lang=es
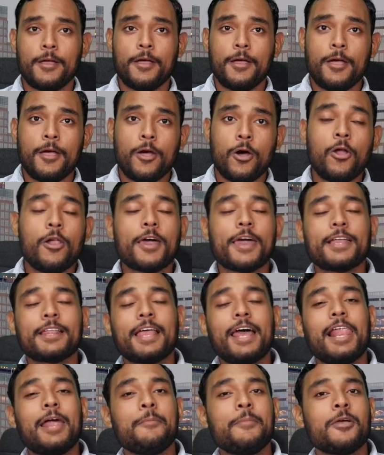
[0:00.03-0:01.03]
Hola, ¿qué
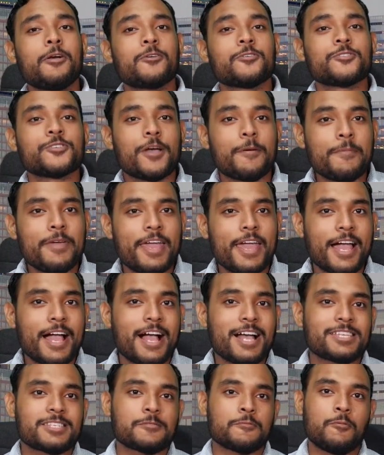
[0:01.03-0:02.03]
tal amigos y
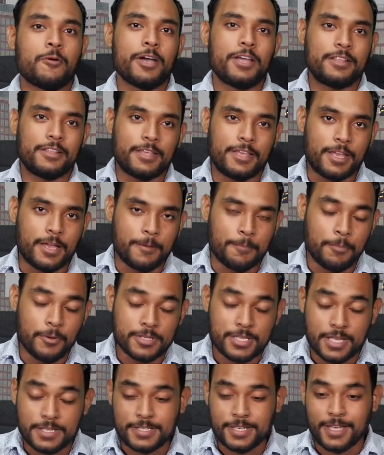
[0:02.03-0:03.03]
amigas? Buen día. Pues
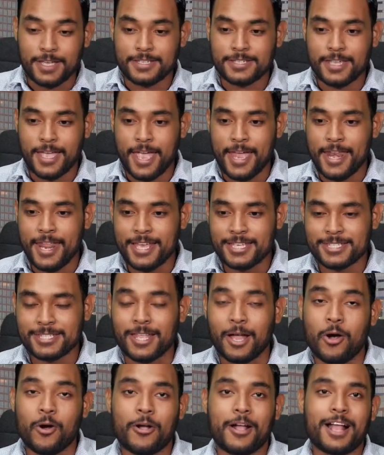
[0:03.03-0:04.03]
así es, en
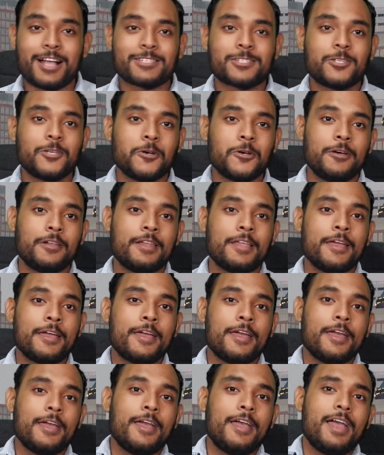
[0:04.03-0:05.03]
esta ocasión
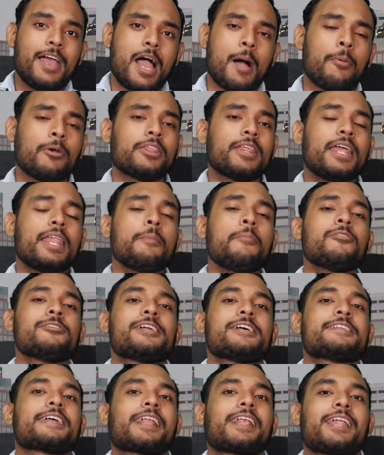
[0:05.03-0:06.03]
abordaremos
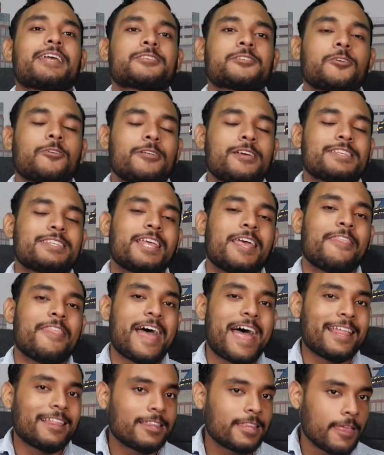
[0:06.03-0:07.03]
las declaraciones de
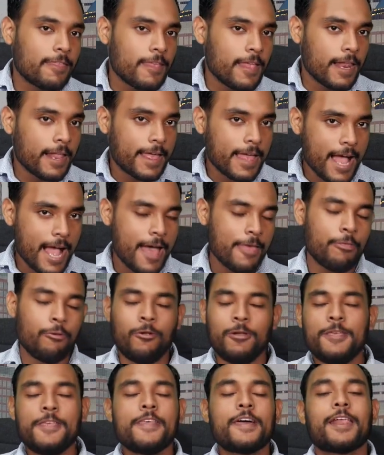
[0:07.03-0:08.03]
Dante Delgado,
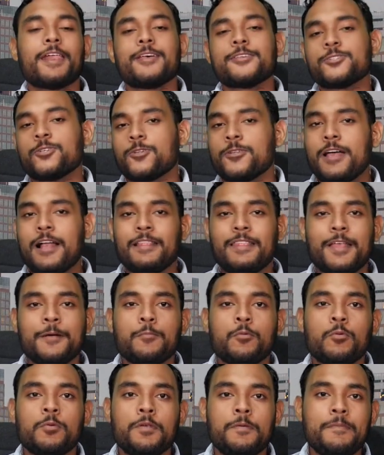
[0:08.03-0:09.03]
líder nacional de
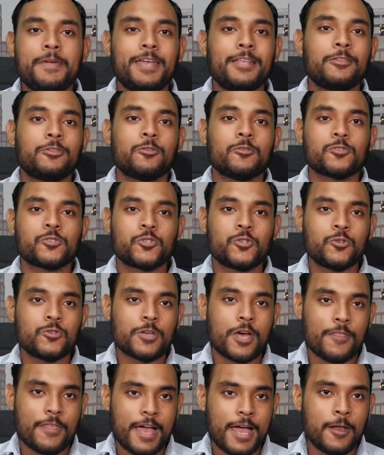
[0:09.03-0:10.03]
Movimiento
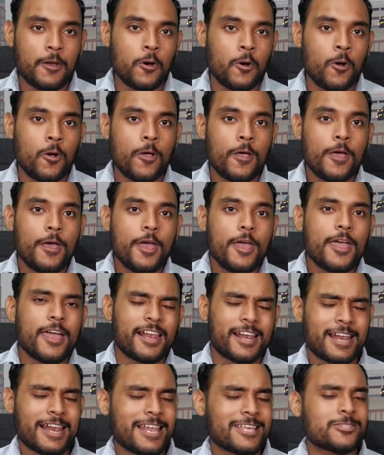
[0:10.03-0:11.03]
Ciudadano, en
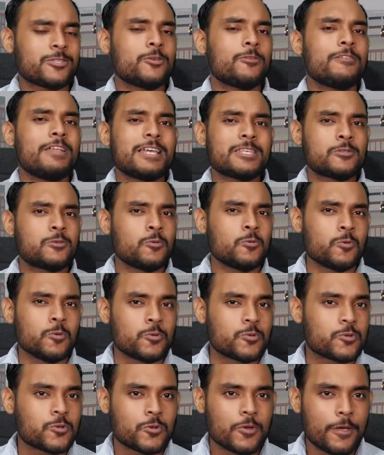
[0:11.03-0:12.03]
relación a
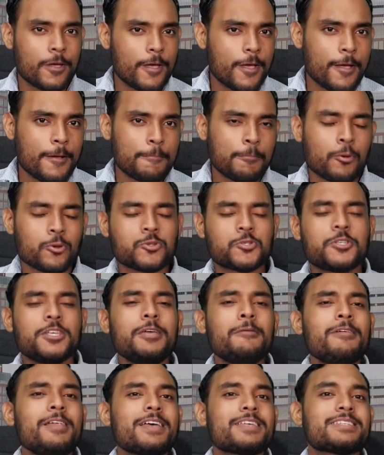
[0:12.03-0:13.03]
sus
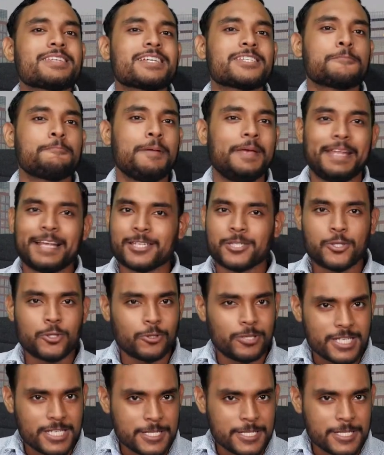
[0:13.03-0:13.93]
posibles aspiraciones